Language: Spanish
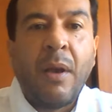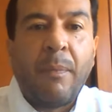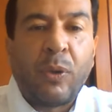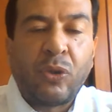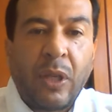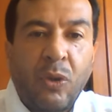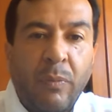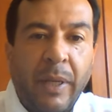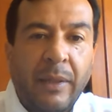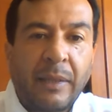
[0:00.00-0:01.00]

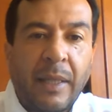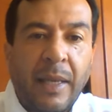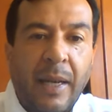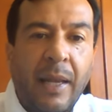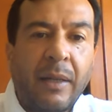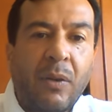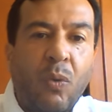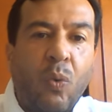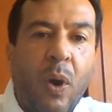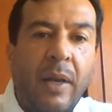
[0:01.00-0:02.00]
Posteriormente señalar
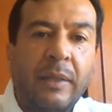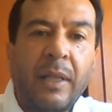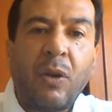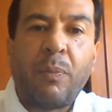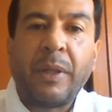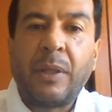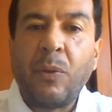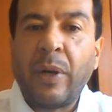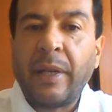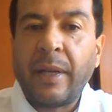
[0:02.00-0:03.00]
cuál es el
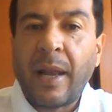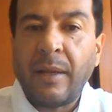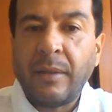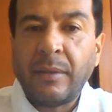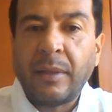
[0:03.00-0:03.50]
objetivo general,